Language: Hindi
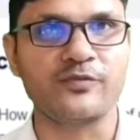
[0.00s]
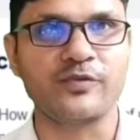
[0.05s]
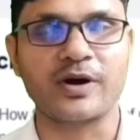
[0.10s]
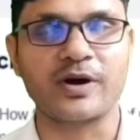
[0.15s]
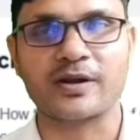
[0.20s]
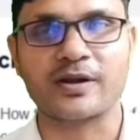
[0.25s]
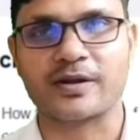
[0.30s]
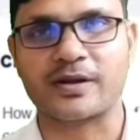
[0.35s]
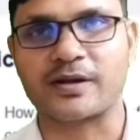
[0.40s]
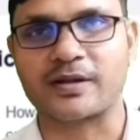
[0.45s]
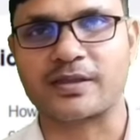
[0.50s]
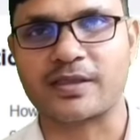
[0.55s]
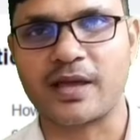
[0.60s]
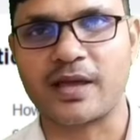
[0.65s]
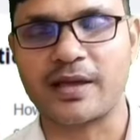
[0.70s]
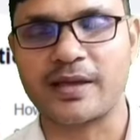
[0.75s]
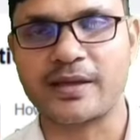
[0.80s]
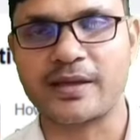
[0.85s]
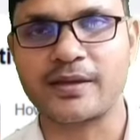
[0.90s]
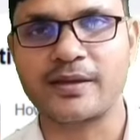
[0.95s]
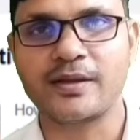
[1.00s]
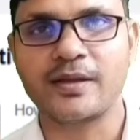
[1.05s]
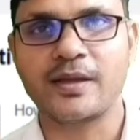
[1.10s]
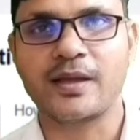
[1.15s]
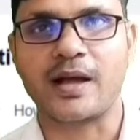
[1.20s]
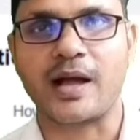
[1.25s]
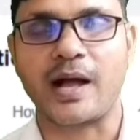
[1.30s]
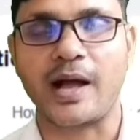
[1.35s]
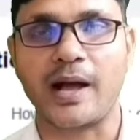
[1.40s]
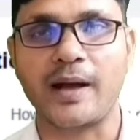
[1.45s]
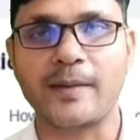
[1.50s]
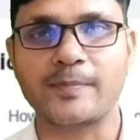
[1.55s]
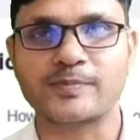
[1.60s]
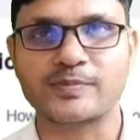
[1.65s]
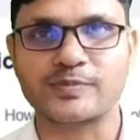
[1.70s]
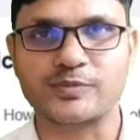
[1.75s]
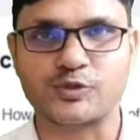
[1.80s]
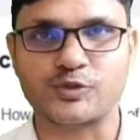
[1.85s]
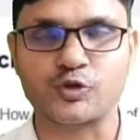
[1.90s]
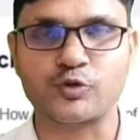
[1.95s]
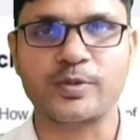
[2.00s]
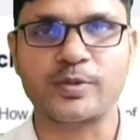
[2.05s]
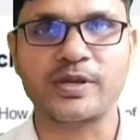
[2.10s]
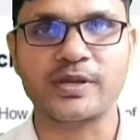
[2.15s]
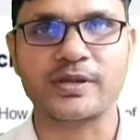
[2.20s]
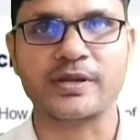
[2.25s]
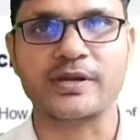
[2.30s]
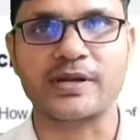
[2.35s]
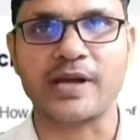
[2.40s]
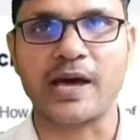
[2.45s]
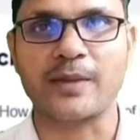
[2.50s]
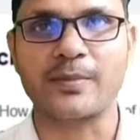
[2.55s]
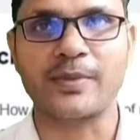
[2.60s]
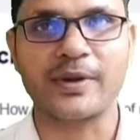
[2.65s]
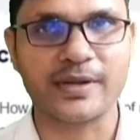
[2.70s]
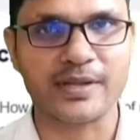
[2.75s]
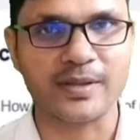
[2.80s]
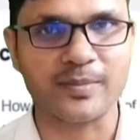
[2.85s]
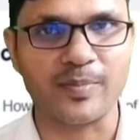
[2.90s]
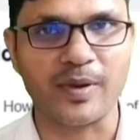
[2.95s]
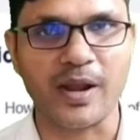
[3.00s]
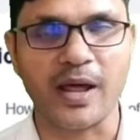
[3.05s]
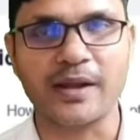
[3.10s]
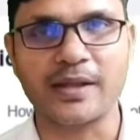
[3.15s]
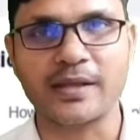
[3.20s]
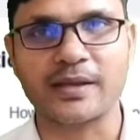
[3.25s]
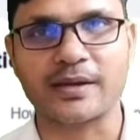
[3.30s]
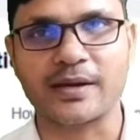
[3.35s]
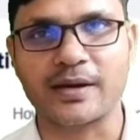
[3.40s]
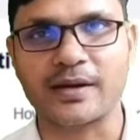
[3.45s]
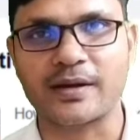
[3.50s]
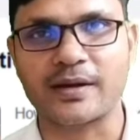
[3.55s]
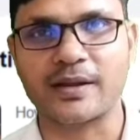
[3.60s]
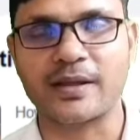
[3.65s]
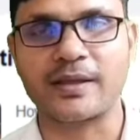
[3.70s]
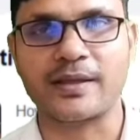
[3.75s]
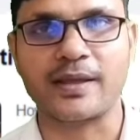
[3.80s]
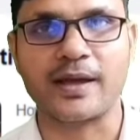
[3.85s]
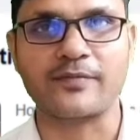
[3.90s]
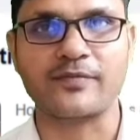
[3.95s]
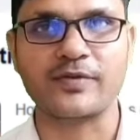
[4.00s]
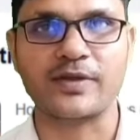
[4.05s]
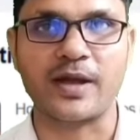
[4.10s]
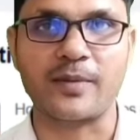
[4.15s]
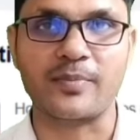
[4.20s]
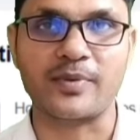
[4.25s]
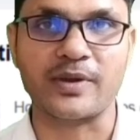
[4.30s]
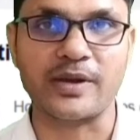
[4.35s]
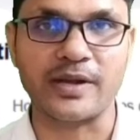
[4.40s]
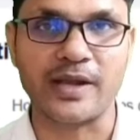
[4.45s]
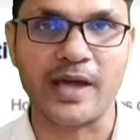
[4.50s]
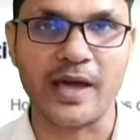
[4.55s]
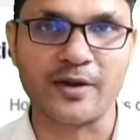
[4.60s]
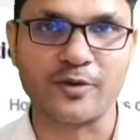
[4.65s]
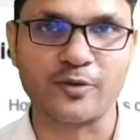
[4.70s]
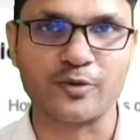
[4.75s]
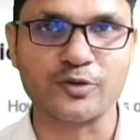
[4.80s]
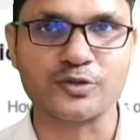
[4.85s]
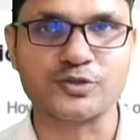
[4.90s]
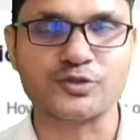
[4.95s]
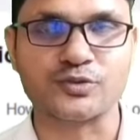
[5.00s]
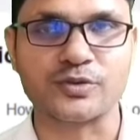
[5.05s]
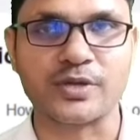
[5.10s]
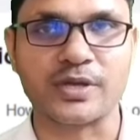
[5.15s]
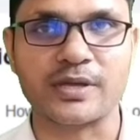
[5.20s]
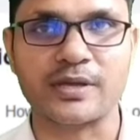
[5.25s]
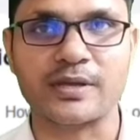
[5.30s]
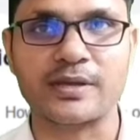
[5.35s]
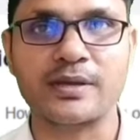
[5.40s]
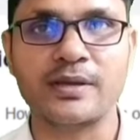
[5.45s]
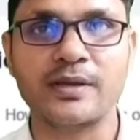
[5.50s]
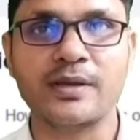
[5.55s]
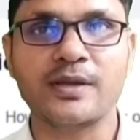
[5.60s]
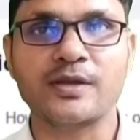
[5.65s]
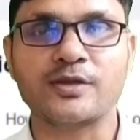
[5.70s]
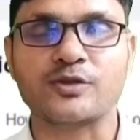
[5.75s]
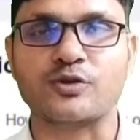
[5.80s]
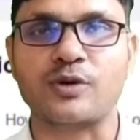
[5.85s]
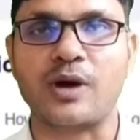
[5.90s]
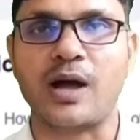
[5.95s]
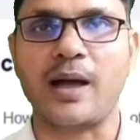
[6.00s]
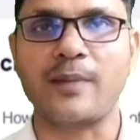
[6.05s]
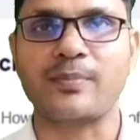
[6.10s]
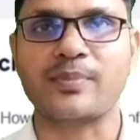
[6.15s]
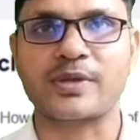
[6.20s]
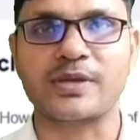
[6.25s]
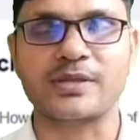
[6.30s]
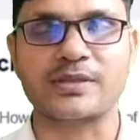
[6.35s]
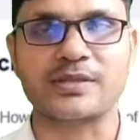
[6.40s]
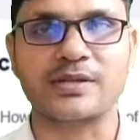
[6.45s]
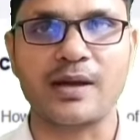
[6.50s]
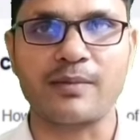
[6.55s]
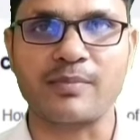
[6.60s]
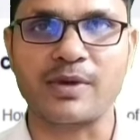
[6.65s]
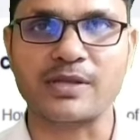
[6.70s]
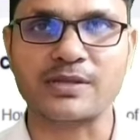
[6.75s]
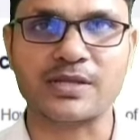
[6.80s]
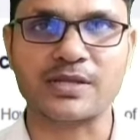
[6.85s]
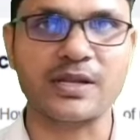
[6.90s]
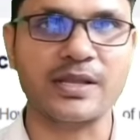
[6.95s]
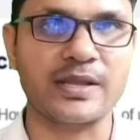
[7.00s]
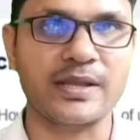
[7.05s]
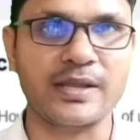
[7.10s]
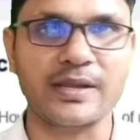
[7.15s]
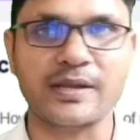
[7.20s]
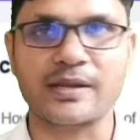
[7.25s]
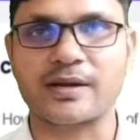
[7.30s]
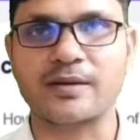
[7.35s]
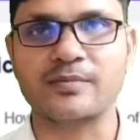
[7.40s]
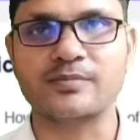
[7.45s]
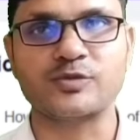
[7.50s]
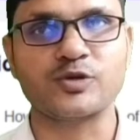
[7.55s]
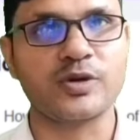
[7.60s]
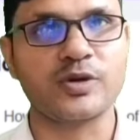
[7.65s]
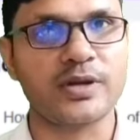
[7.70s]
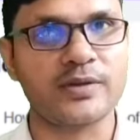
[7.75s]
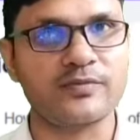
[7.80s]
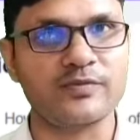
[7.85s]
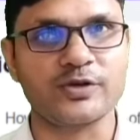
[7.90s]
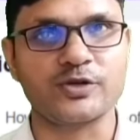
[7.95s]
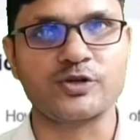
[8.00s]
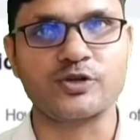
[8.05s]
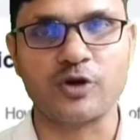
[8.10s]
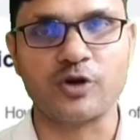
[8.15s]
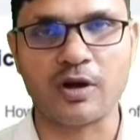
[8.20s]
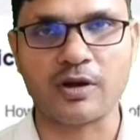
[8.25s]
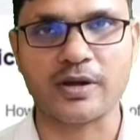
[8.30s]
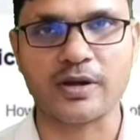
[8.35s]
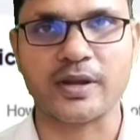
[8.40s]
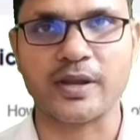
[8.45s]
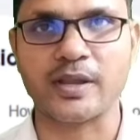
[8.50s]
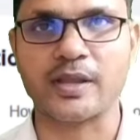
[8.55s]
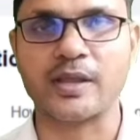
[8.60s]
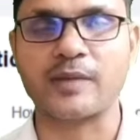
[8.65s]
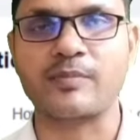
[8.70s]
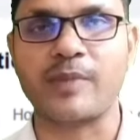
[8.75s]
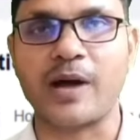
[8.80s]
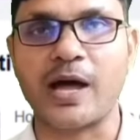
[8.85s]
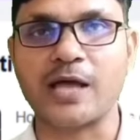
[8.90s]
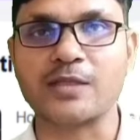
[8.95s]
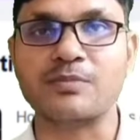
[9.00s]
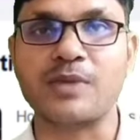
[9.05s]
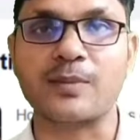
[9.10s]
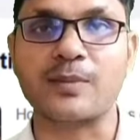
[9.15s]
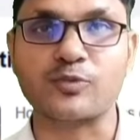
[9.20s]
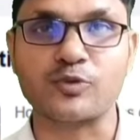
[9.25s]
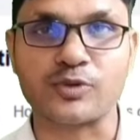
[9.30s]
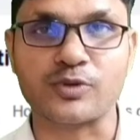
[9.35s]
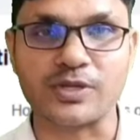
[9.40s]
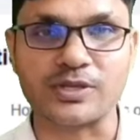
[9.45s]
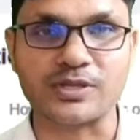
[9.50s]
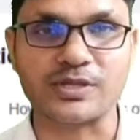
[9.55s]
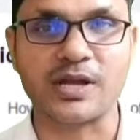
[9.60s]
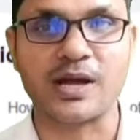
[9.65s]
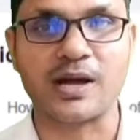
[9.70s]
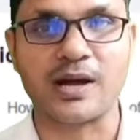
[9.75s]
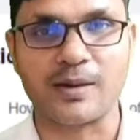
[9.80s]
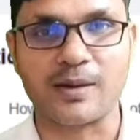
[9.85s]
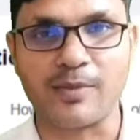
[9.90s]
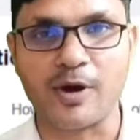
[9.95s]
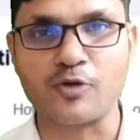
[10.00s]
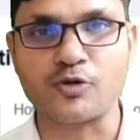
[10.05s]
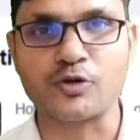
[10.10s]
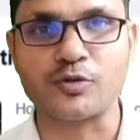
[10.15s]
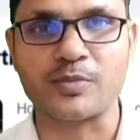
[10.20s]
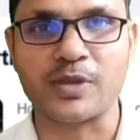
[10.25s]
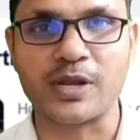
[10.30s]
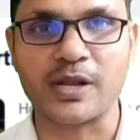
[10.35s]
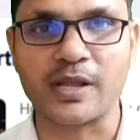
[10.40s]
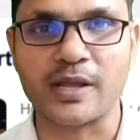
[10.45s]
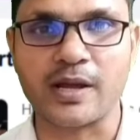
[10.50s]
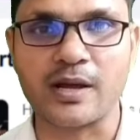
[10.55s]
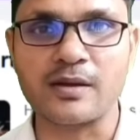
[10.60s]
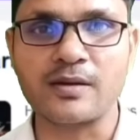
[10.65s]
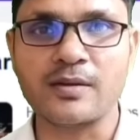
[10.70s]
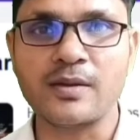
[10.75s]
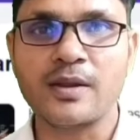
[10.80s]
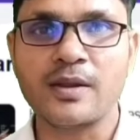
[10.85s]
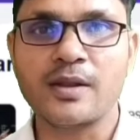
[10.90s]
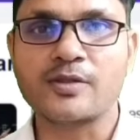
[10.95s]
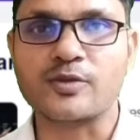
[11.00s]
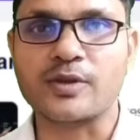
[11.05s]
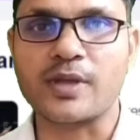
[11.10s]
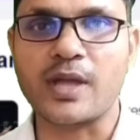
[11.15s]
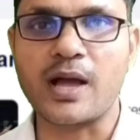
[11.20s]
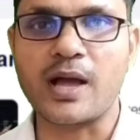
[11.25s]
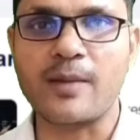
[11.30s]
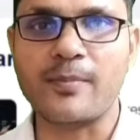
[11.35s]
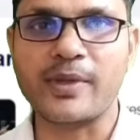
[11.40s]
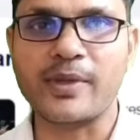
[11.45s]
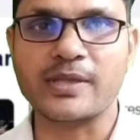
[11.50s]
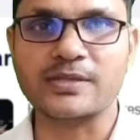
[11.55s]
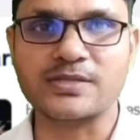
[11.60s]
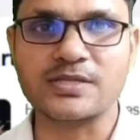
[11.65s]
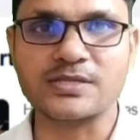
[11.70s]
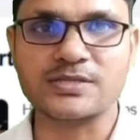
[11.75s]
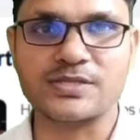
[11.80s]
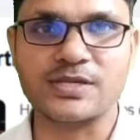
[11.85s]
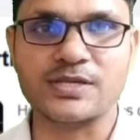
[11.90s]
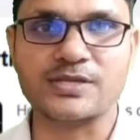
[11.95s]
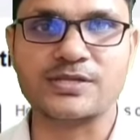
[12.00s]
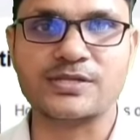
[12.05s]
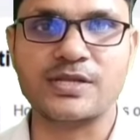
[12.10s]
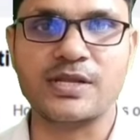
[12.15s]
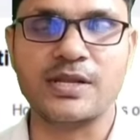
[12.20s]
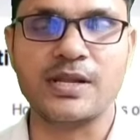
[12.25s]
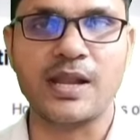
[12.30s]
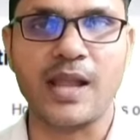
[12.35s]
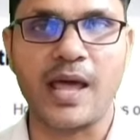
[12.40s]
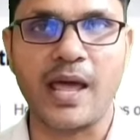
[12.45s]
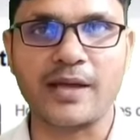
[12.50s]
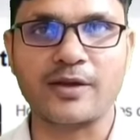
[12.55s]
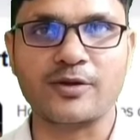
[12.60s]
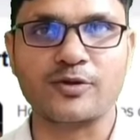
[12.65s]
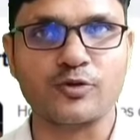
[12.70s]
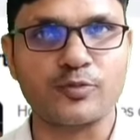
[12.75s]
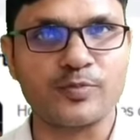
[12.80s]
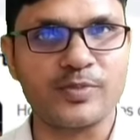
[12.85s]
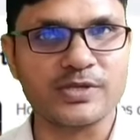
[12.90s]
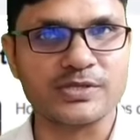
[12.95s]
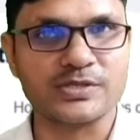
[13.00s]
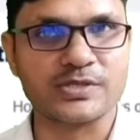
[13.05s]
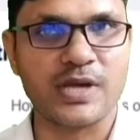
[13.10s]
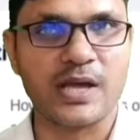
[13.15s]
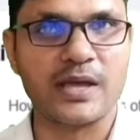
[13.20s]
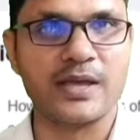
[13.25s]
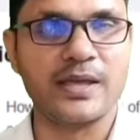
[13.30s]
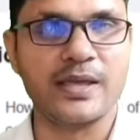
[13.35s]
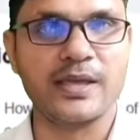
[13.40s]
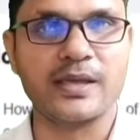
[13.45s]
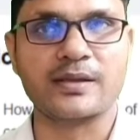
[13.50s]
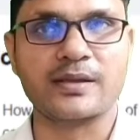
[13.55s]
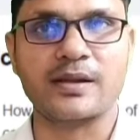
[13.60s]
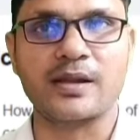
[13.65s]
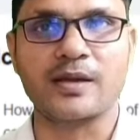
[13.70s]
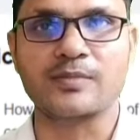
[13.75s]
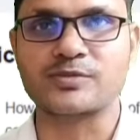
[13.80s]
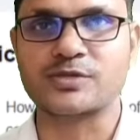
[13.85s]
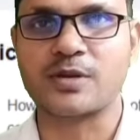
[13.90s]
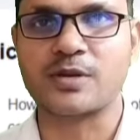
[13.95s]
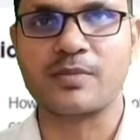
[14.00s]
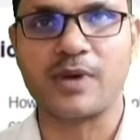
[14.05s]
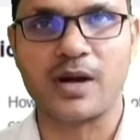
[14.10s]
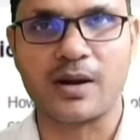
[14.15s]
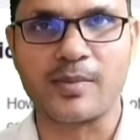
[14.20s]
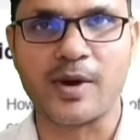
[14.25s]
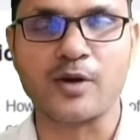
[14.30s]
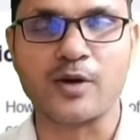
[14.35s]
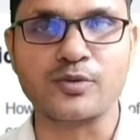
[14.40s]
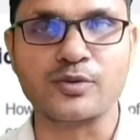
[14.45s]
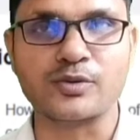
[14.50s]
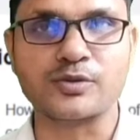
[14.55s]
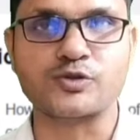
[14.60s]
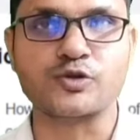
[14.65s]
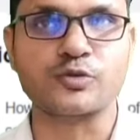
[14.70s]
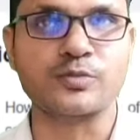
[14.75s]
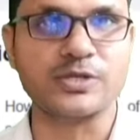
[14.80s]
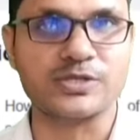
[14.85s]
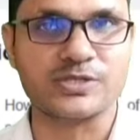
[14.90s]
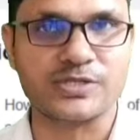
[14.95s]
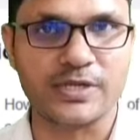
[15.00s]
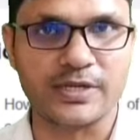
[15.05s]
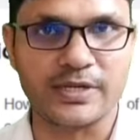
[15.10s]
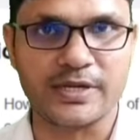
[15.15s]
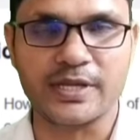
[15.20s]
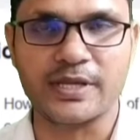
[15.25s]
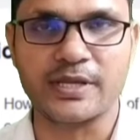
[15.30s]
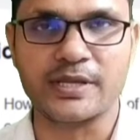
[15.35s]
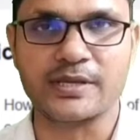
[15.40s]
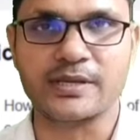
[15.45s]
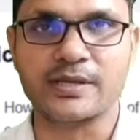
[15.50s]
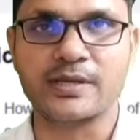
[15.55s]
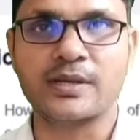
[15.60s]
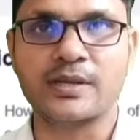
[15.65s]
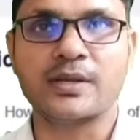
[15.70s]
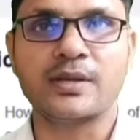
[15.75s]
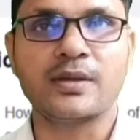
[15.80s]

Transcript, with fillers: वर्क करता है आप जो भी रिटायरमेंट की प्लानिंग कर रहे हैं या फिर आप रिटायर हो चुके हैं तो आप कितना मंथली इनकम जो है विड्रॉ करेंगे बाद में आपको कितना अमाउंट मिलेगा तो यहाँ पे इसे 60 लाख रुपीस का एक लमसम अमाउंट जो मिस्टर डी